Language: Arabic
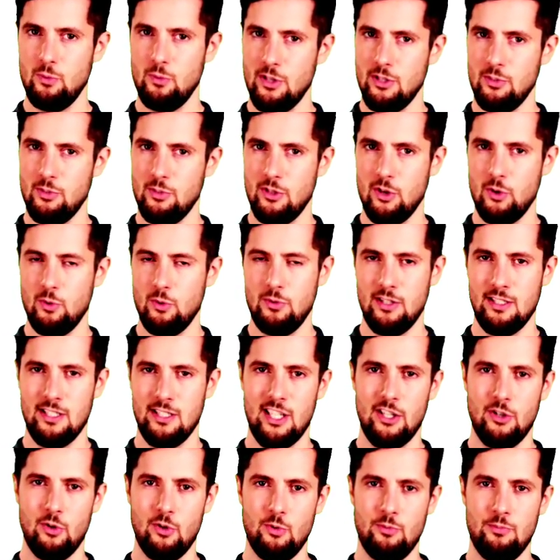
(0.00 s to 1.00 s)
ويلقوا
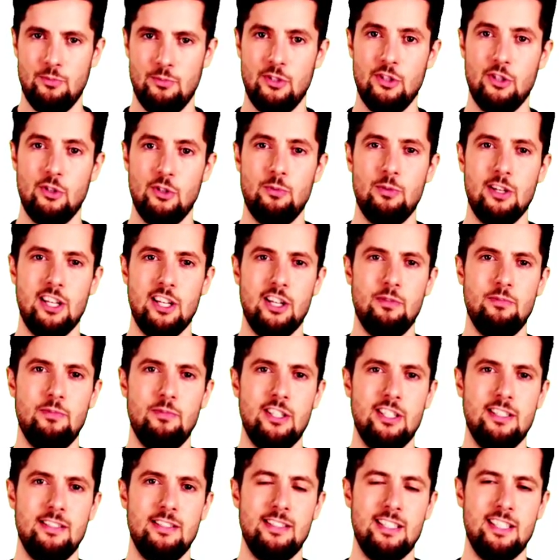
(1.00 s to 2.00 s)
اليكم الشبه
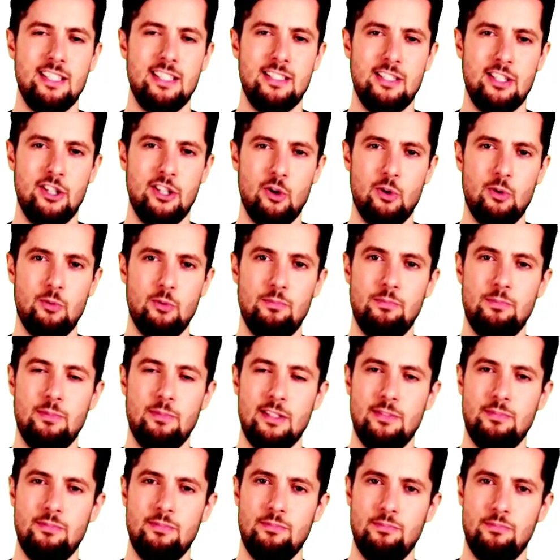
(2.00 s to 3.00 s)
في
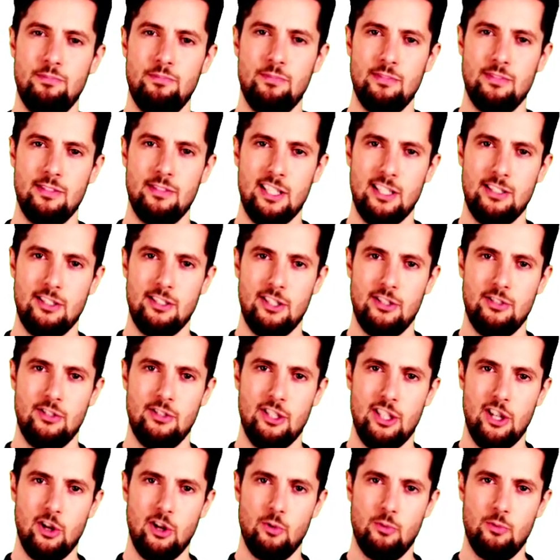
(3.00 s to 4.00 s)
دينكم
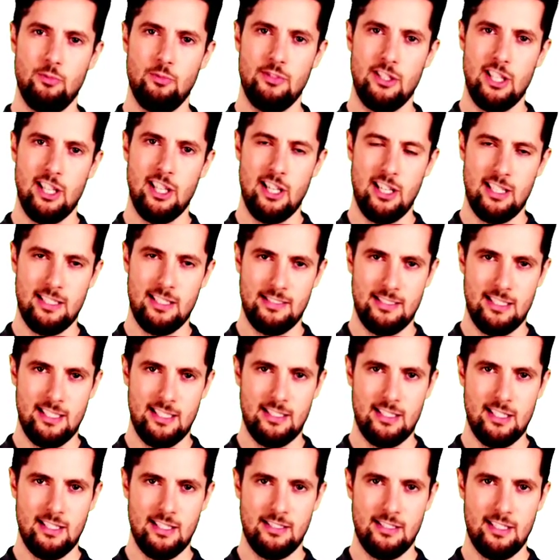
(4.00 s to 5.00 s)
لترجعوا
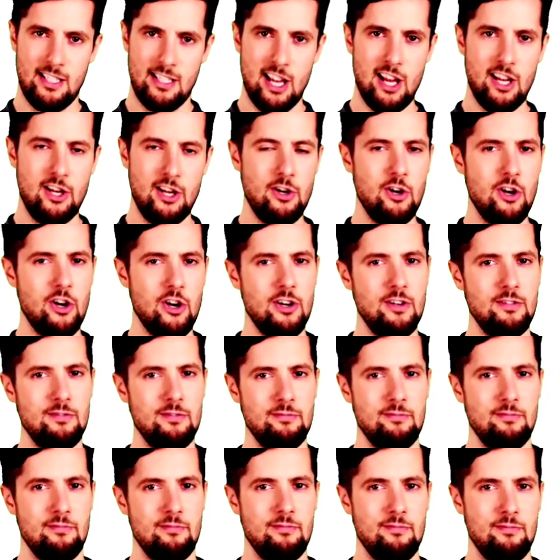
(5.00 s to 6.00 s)
جاحدين للحق
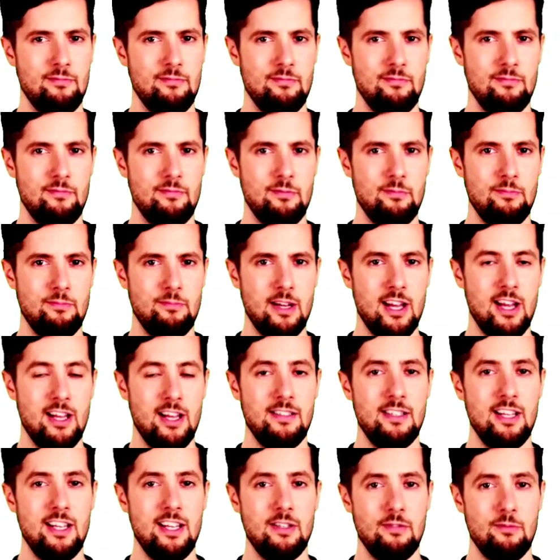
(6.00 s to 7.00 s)

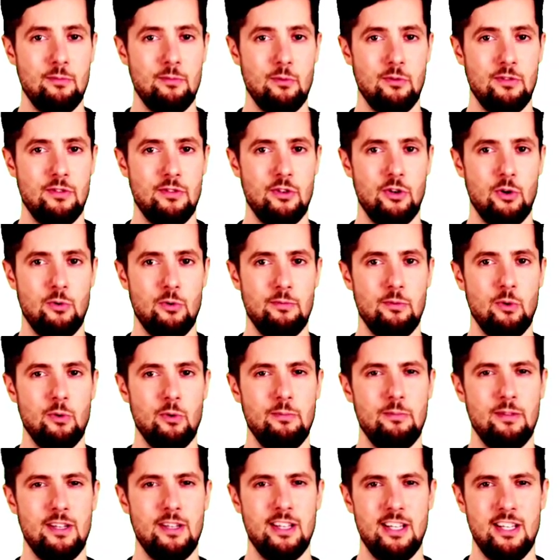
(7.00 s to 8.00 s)
بعد ان كنتم
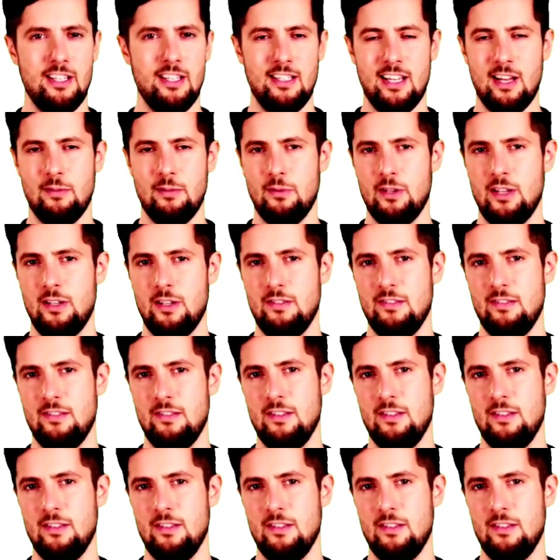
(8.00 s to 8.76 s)
مؤمنين به